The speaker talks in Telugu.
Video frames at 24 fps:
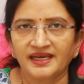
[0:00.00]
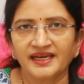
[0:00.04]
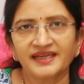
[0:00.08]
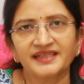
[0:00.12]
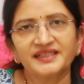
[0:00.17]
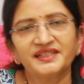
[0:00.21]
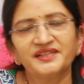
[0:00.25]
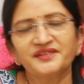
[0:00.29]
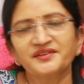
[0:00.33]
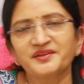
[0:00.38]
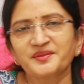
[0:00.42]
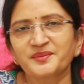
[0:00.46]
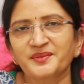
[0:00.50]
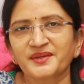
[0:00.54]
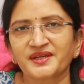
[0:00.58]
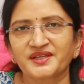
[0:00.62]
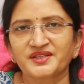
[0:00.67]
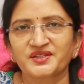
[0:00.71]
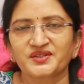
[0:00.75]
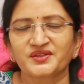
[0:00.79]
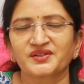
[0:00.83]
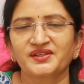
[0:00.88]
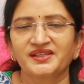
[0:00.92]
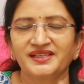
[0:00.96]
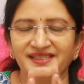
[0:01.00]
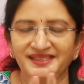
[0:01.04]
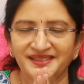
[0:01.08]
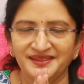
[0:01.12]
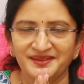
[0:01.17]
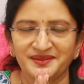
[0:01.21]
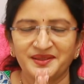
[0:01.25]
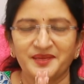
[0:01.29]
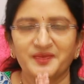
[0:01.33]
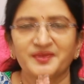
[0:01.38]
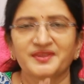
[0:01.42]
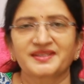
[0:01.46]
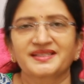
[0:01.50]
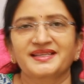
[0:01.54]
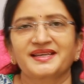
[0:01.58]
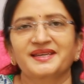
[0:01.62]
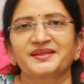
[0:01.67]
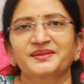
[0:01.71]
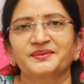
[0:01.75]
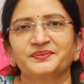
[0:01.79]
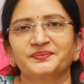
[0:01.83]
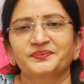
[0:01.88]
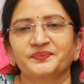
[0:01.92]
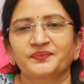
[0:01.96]
ఐటీవీ ప్రేక్షకులకి
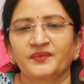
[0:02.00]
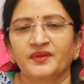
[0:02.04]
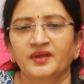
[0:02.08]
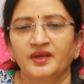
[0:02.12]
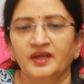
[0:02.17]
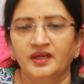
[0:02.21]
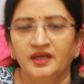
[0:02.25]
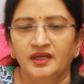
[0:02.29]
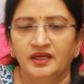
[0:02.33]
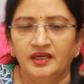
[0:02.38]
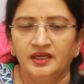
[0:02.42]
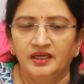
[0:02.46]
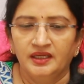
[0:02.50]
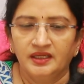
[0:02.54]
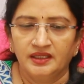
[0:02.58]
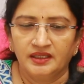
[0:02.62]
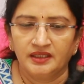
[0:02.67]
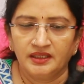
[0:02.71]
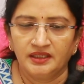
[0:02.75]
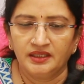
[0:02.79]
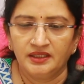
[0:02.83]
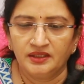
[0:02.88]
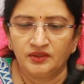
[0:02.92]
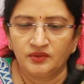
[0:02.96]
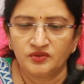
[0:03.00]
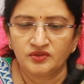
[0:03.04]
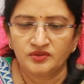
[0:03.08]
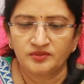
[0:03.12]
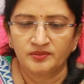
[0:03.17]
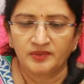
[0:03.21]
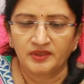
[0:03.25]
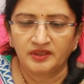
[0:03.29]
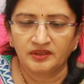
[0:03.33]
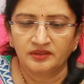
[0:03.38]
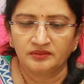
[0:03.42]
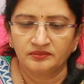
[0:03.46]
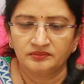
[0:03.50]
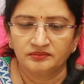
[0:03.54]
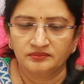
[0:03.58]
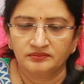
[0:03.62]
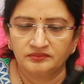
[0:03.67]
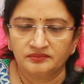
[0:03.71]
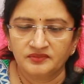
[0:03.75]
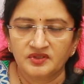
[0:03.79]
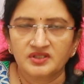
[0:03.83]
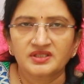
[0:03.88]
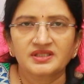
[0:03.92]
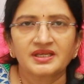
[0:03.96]
నమస్కారం ఈరోజు మనం
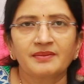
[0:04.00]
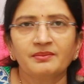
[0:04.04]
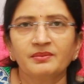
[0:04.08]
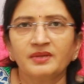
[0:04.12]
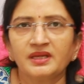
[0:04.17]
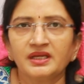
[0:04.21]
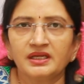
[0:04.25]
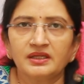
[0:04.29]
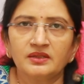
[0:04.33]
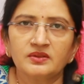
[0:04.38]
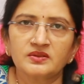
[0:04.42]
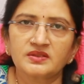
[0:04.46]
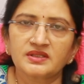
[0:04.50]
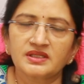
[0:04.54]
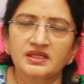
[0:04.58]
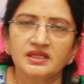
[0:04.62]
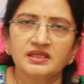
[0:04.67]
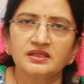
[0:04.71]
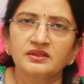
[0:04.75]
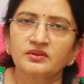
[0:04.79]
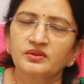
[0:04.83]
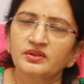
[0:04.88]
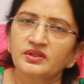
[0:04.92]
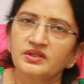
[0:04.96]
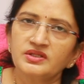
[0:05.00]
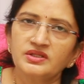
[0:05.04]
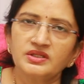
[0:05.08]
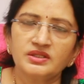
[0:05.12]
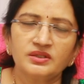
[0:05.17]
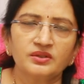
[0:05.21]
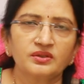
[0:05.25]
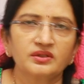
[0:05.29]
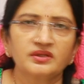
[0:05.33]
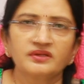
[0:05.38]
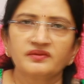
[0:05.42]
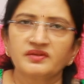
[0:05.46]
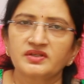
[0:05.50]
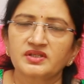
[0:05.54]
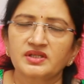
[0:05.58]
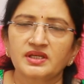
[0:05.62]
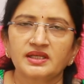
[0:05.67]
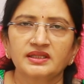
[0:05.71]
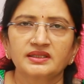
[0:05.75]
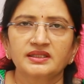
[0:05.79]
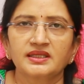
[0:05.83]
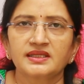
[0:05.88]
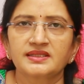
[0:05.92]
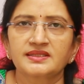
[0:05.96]
సమ్మర్లో స్కిన్ గురించి కొన్ని
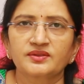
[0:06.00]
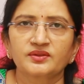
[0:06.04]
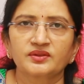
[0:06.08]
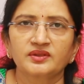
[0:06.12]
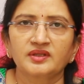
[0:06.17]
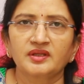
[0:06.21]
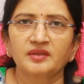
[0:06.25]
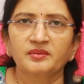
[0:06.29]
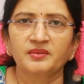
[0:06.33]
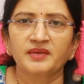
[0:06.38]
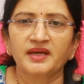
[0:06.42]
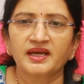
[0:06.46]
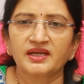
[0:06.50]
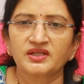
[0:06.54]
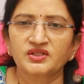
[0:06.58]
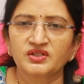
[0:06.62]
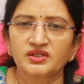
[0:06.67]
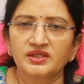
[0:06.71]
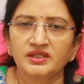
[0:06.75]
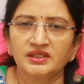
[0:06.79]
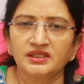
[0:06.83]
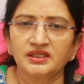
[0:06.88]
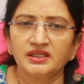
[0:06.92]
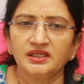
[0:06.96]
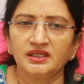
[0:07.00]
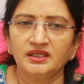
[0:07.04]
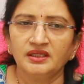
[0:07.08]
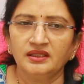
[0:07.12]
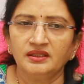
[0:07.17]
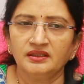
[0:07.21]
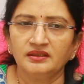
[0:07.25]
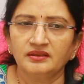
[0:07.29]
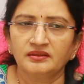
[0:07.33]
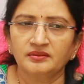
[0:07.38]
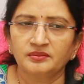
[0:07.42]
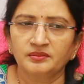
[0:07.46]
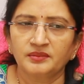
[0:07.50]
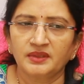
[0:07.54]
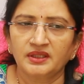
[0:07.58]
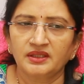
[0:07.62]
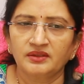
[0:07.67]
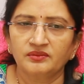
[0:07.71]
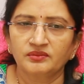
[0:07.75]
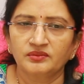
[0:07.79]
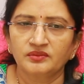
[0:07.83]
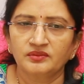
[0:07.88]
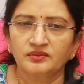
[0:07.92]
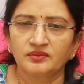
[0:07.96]
విషయాలు తెలుసుకుందాం యాక్చువల్గా
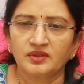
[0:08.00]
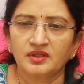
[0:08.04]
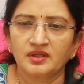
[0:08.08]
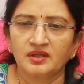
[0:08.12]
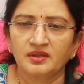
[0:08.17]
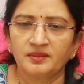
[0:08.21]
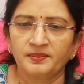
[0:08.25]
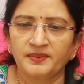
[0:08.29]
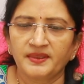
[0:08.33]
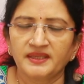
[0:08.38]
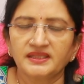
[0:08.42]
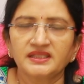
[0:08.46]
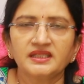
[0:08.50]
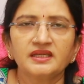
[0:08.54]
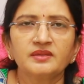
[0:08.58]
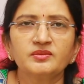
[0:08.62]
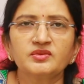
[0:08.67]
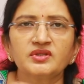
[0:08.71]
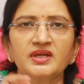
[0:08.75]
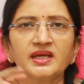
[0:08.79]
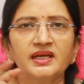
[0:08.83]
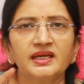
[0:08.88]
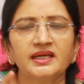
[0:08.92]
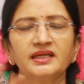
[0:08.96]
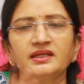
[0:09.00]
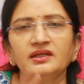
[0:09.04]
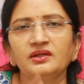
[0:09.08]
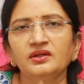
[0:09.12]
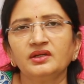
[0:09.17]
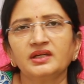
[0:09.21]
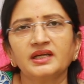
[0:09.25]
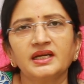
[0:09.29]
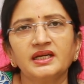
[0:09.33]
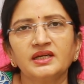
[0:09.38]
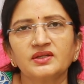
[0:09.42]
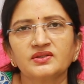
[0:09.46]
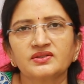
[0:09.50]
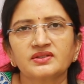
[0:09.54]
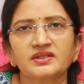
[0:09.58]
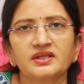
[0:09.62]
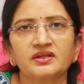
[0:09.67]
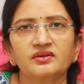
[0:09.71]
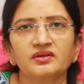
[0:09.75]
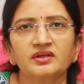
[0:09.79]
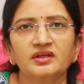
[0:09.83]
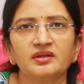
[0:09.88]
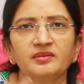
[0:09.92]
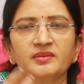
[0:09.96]
మనము ఒక పది నిమిషాలు ఎండలోకి వెళ్ళొస్తే
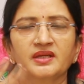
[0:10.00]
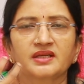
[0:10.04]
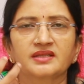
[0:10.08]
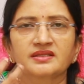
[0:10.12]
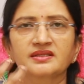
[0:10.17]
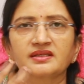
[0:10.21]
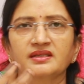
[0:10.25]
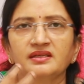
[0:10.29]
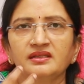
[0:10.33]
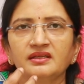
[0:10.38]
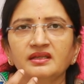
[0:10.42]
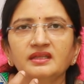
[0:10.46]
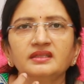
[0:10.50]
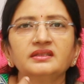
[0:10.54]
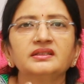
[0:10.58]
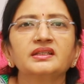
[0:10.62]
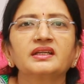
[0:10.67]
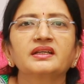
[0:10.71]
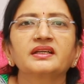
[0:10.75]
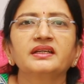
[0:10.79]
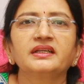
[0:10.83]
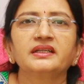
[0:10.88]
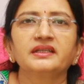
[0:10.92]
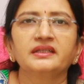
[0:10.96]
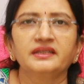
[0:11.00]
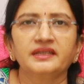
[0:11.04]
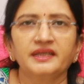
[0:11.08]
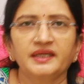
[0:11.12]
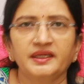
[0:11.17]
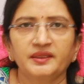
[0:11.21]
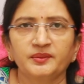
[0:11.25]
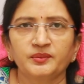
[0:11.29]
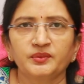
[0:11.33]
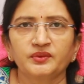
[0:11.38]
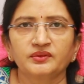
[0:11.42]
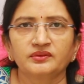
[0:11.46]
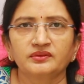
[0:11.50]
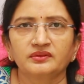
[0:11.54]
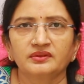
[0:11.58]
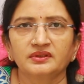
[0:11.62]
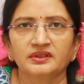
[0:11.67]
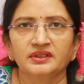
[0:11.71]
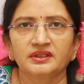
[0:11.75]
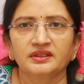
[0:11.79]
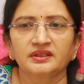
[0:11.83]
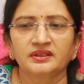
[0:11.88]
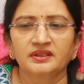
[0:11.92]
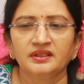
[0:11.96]
కూడా మన స్కిన్ అంతా రెడ్గా
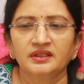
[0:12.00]
అయిపోతుంది